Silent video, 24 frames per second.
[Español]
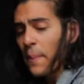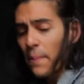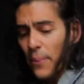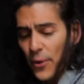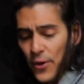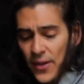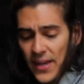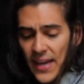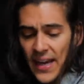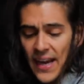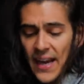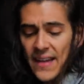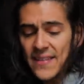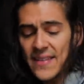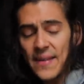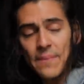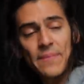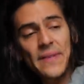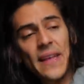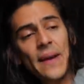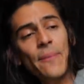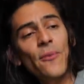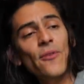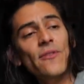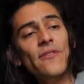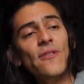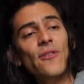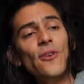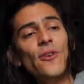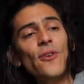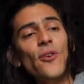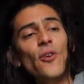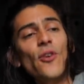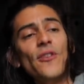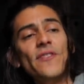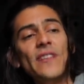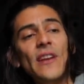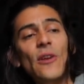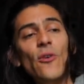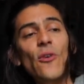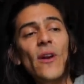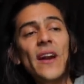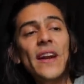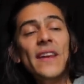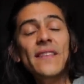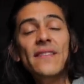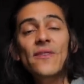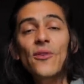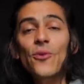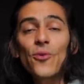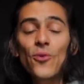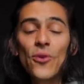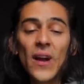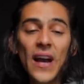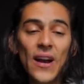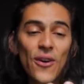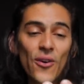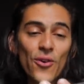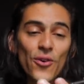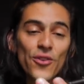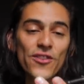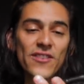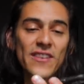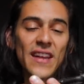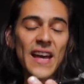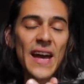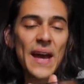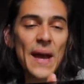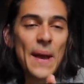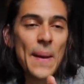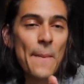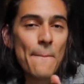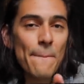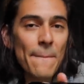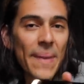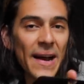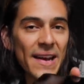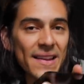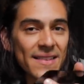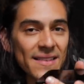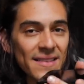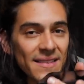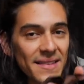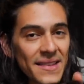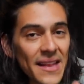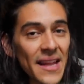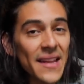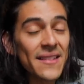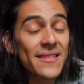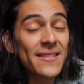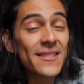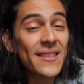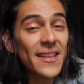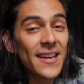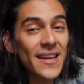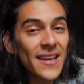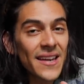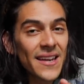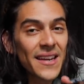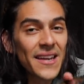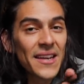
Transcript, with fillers: Porque aceptémoslo, los celulares son una cosa bastante